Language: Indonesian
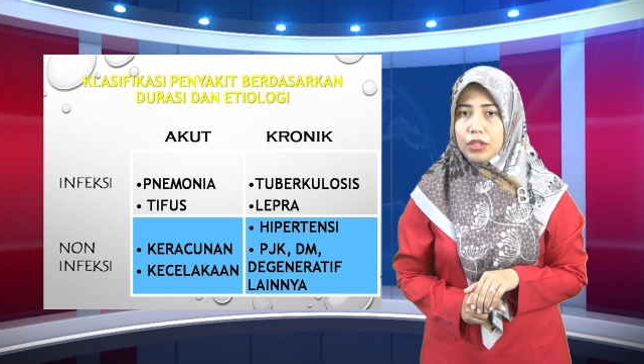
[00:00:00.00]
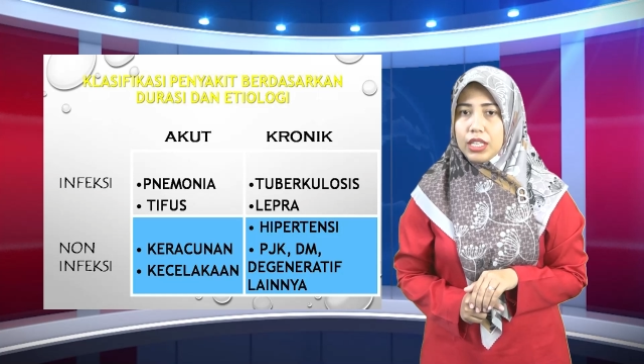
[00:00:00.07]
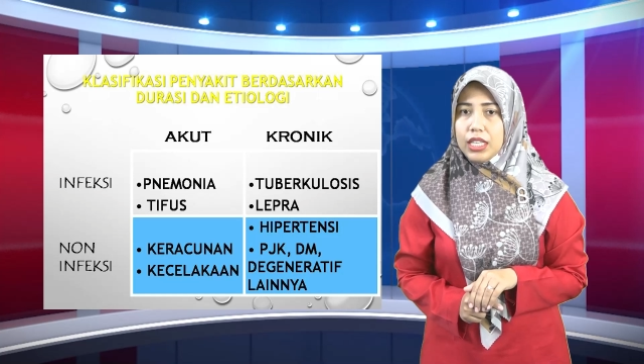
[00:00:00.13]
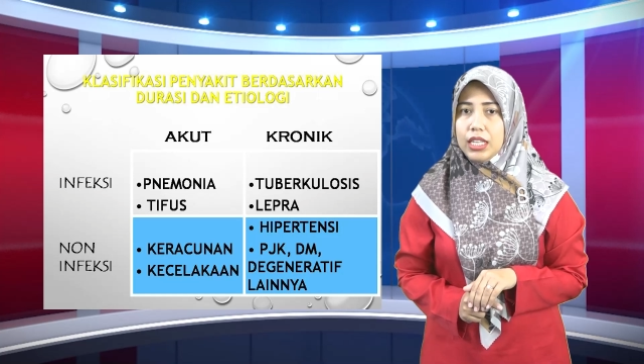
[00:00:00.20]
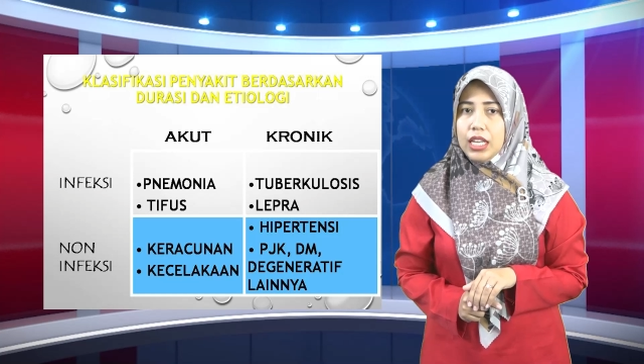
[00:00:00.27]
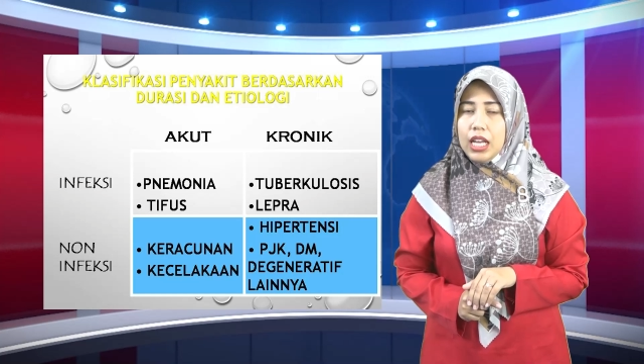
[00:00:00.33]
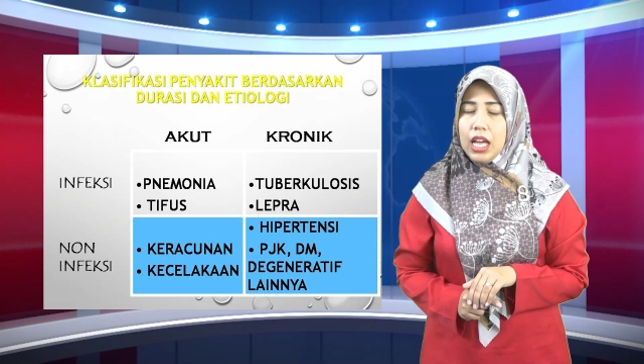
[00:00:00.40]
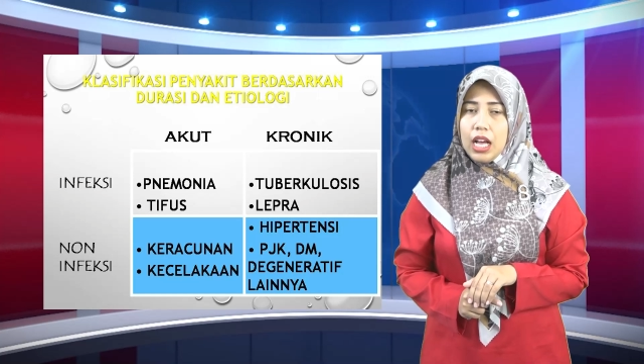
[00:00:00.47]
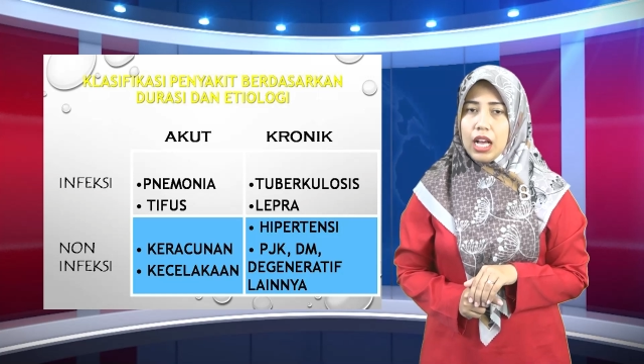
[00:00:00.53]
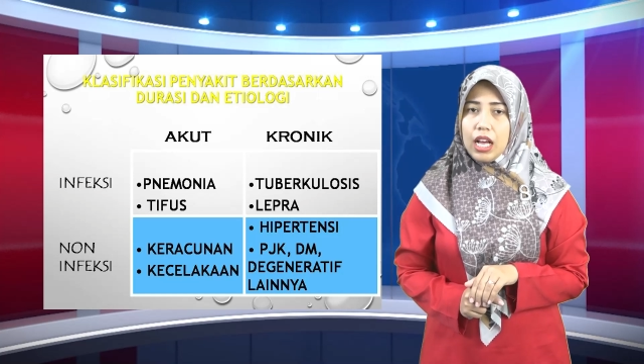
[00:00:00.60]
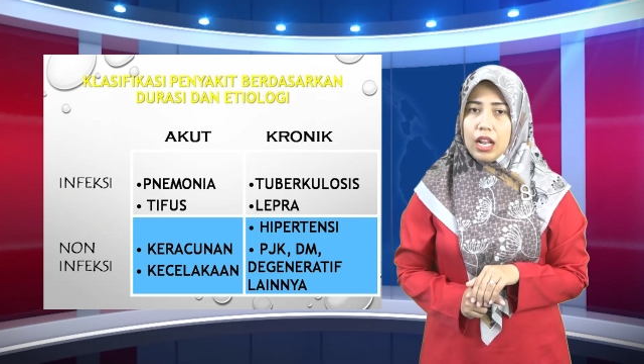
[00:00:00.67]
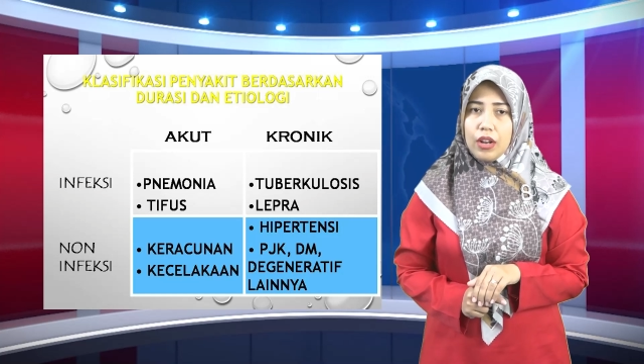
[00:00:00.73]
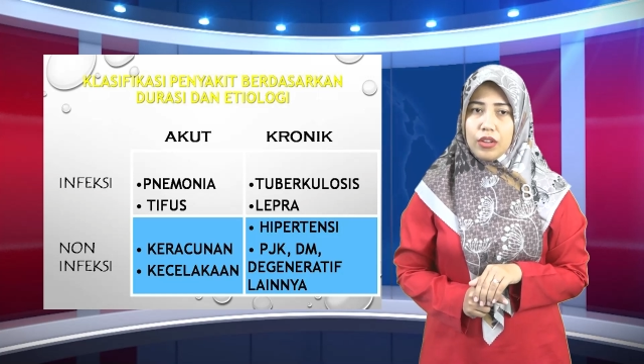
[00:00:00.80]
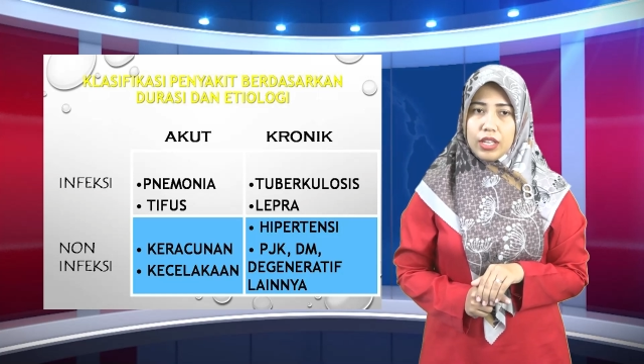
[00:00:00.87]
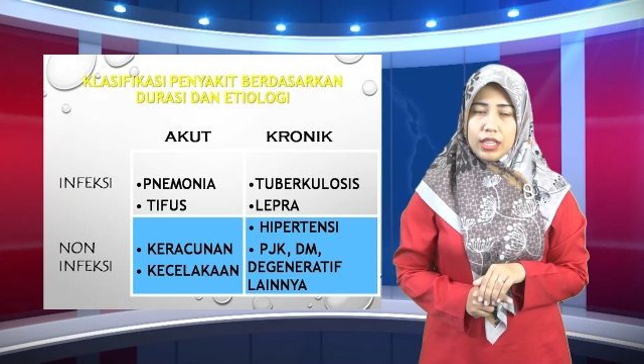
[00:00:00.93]
Mungkin
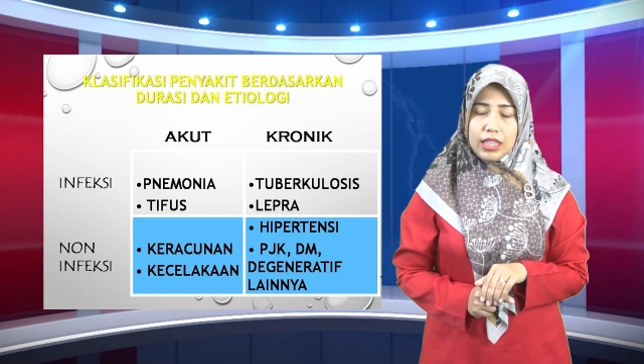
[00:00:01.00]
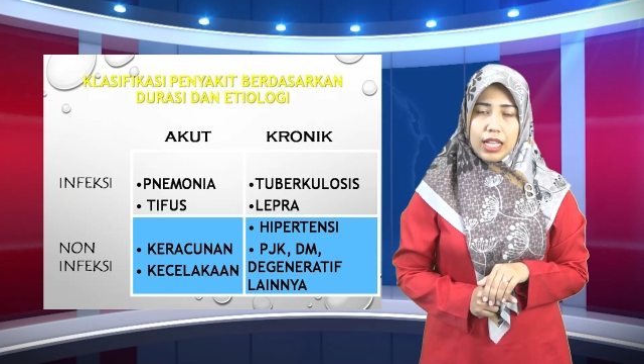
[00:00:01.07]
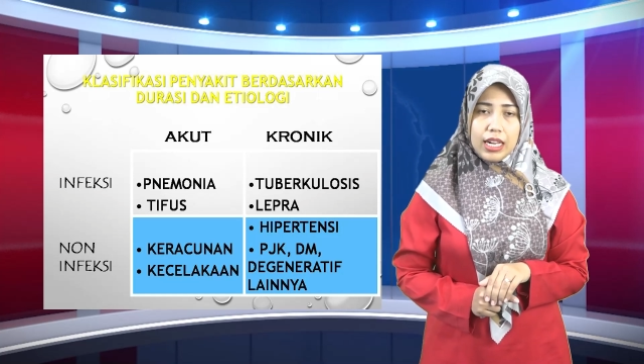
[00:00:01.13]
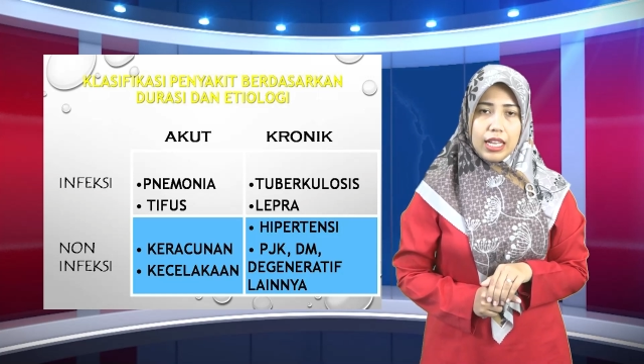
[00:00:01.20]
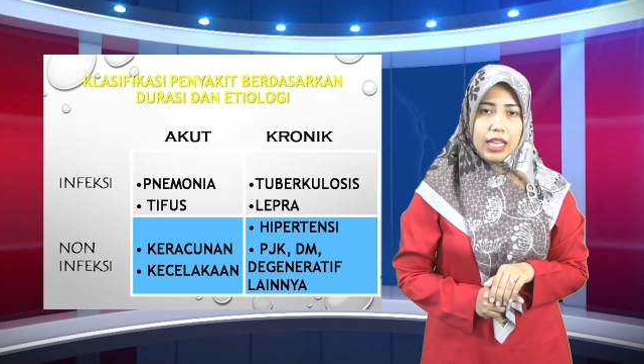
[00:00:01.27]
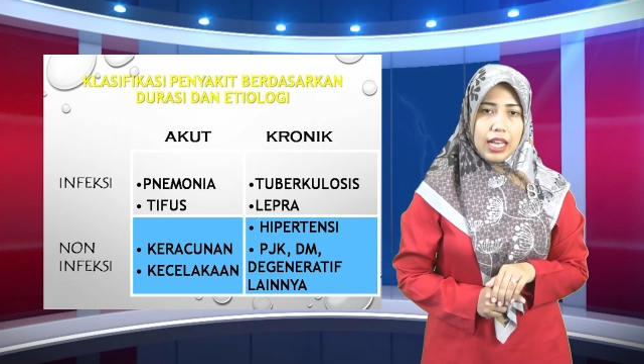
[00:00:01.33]
kalau kita